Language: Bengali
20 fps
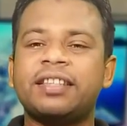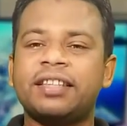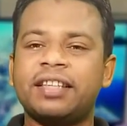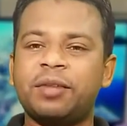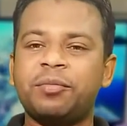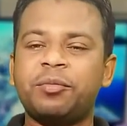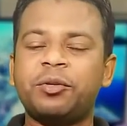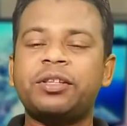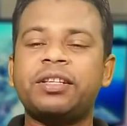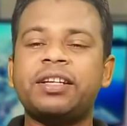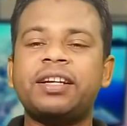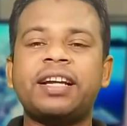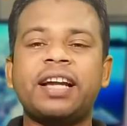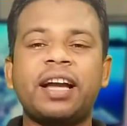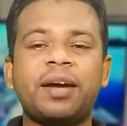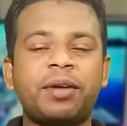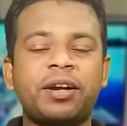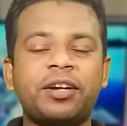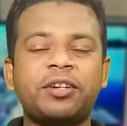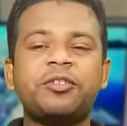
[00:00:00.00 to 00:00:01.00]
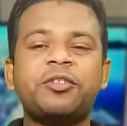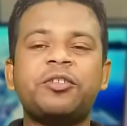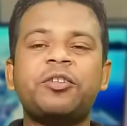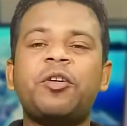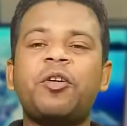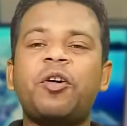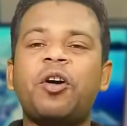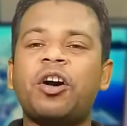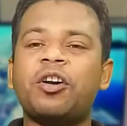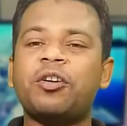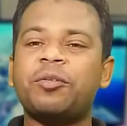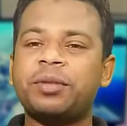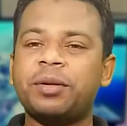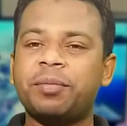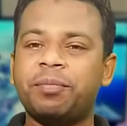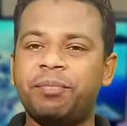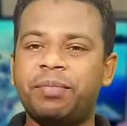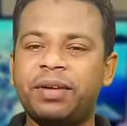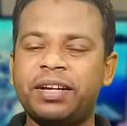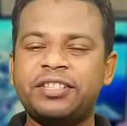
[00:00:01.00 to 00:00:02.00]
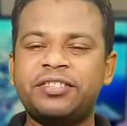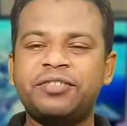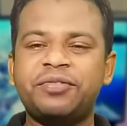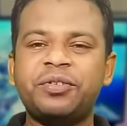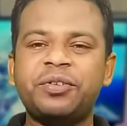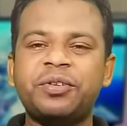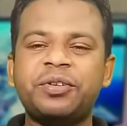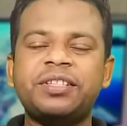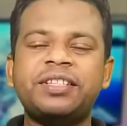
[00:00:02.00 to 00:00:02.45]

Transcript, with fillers: তার মধ্যে ক্যামেরার জন্য ওয়ান অফ দ্য বেস্ট ফোন